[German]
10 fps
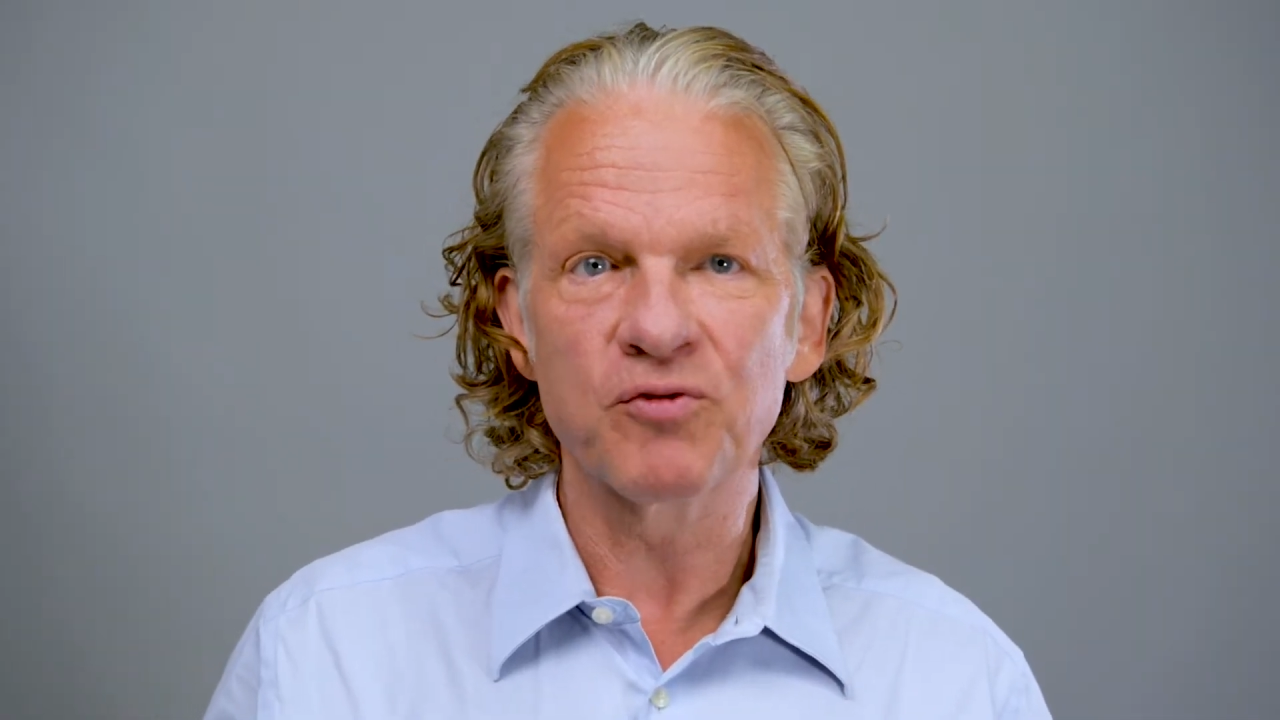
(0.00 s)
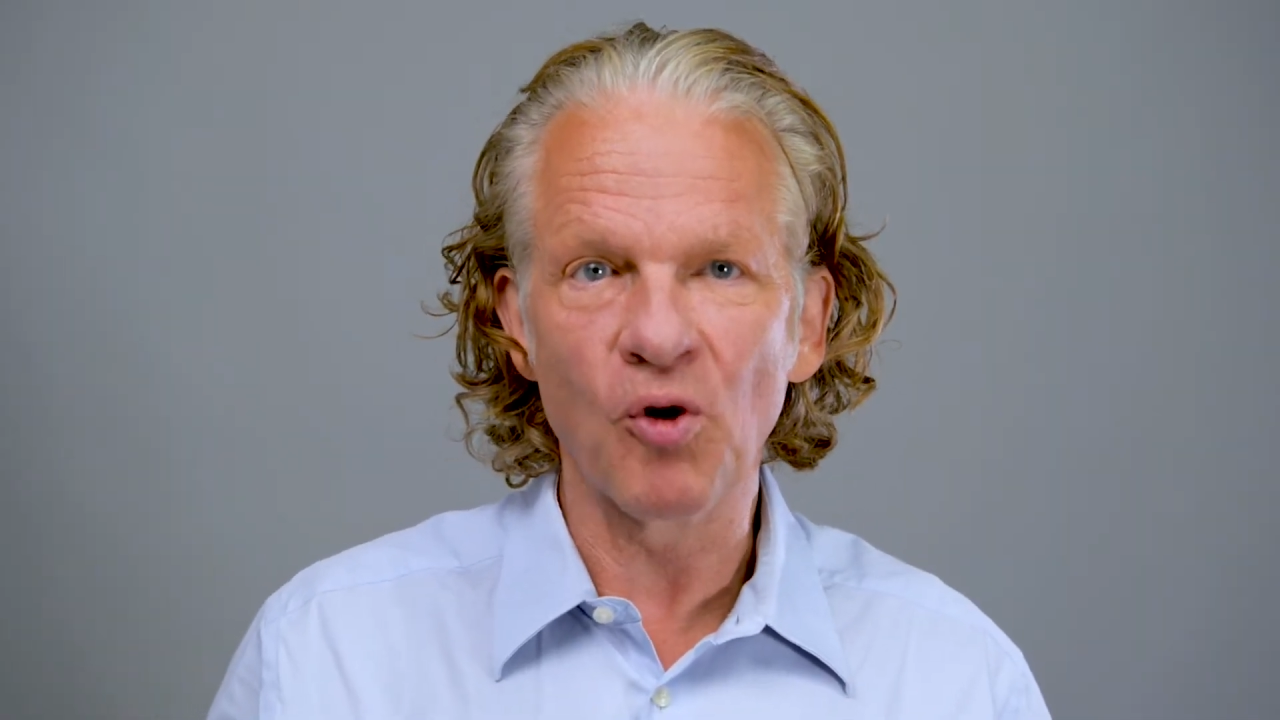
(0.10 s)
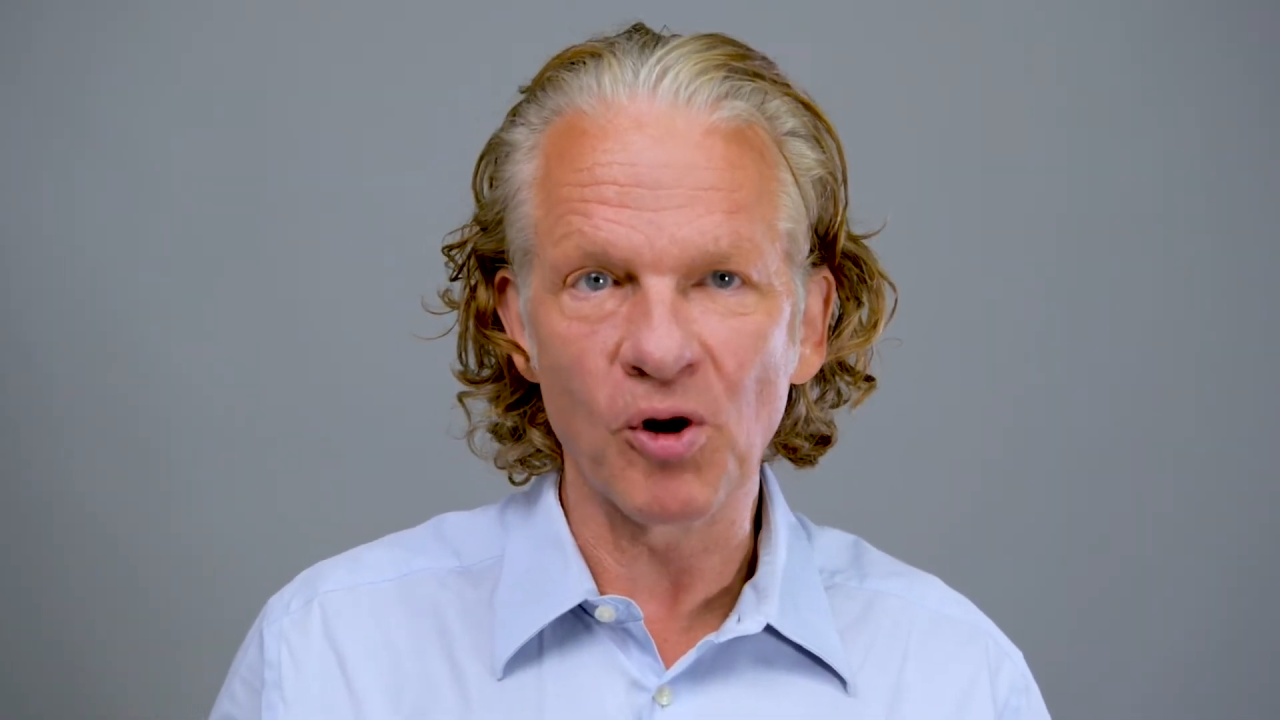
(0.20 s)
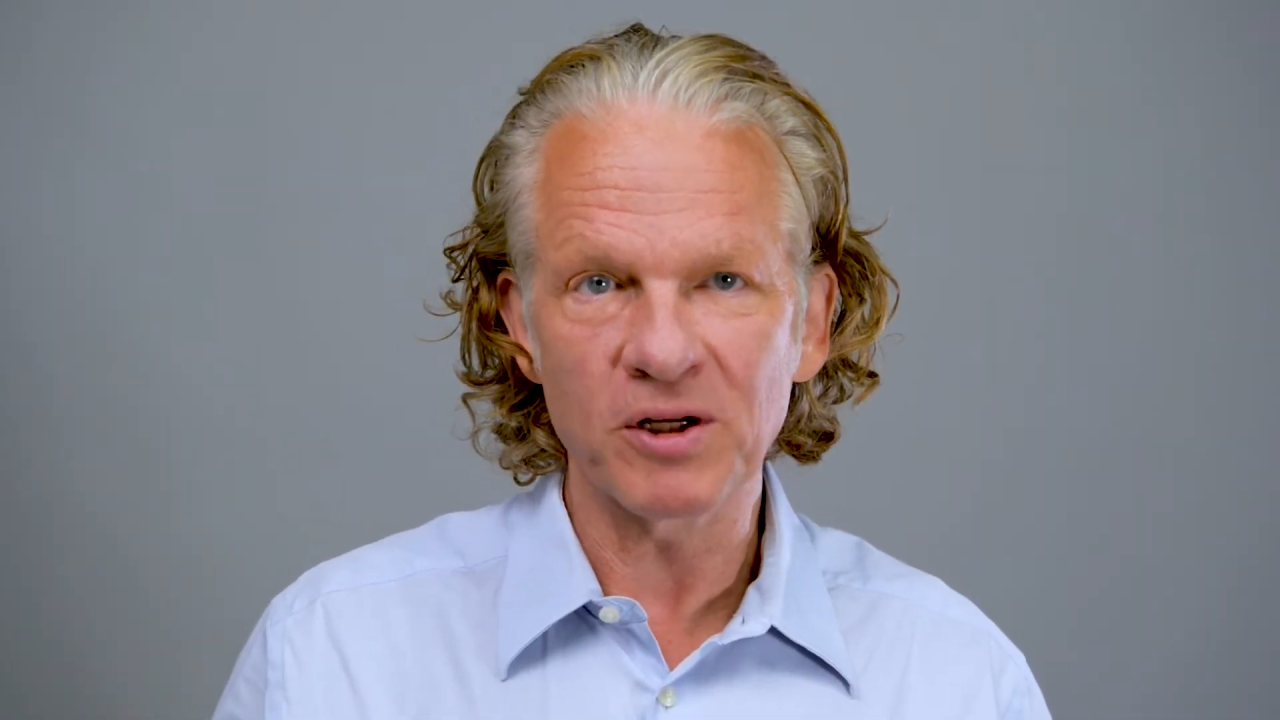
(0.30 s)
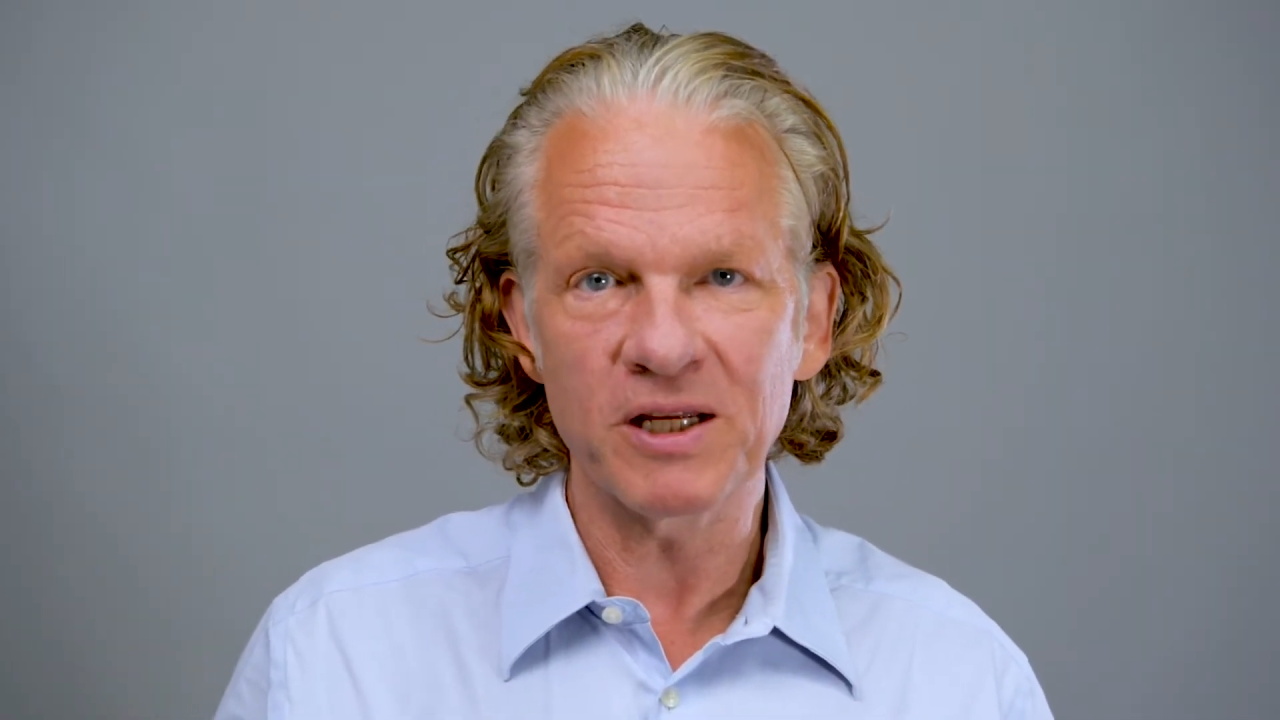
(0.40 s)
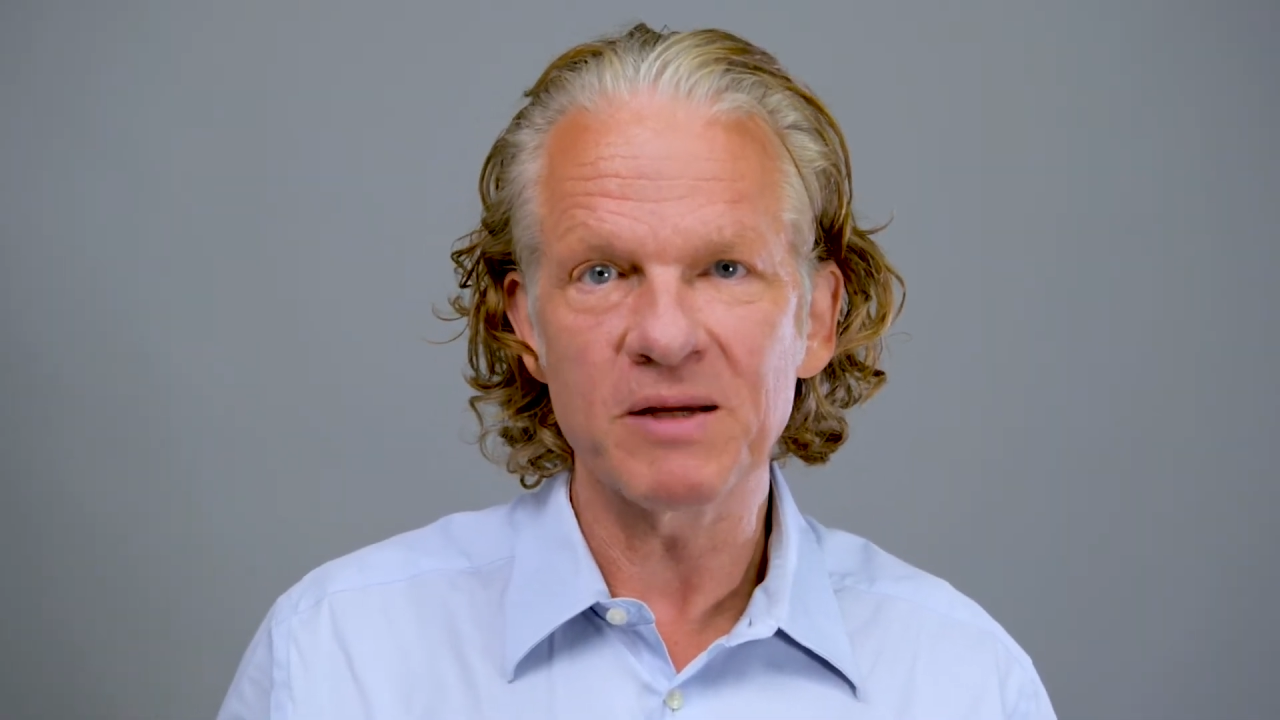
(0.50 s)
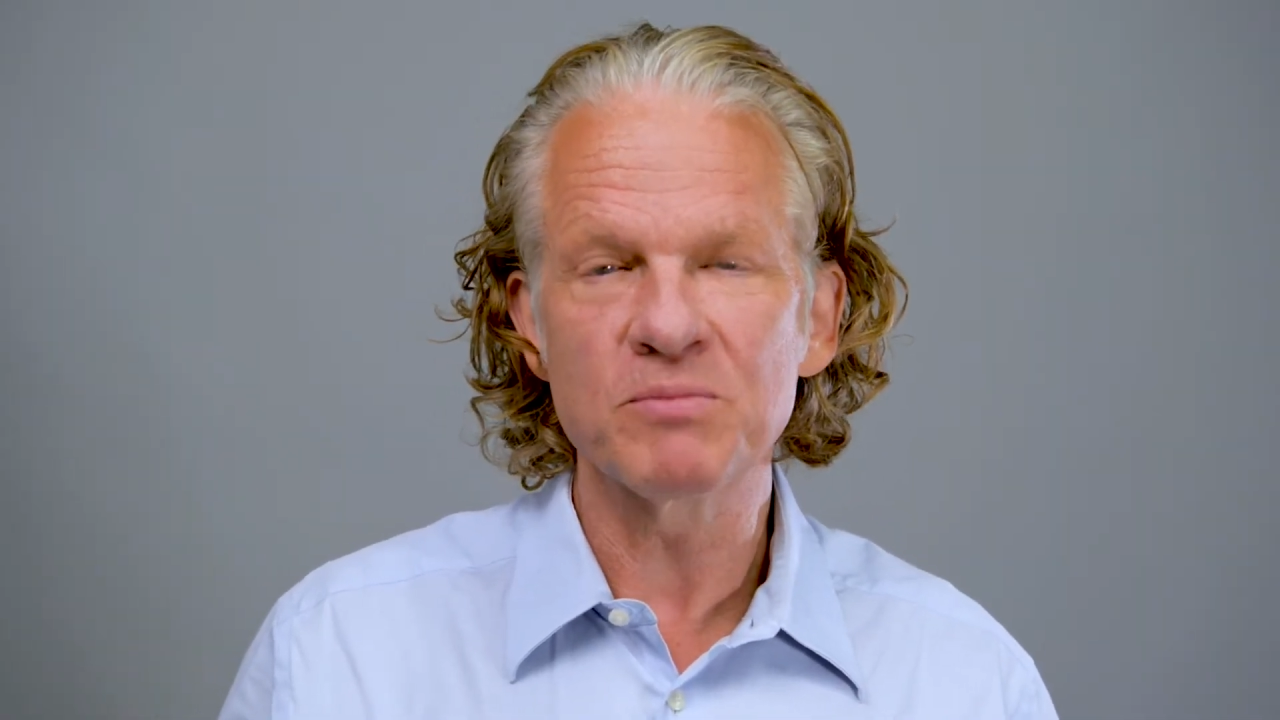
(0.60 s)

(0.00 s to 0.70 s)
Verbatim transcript: vorne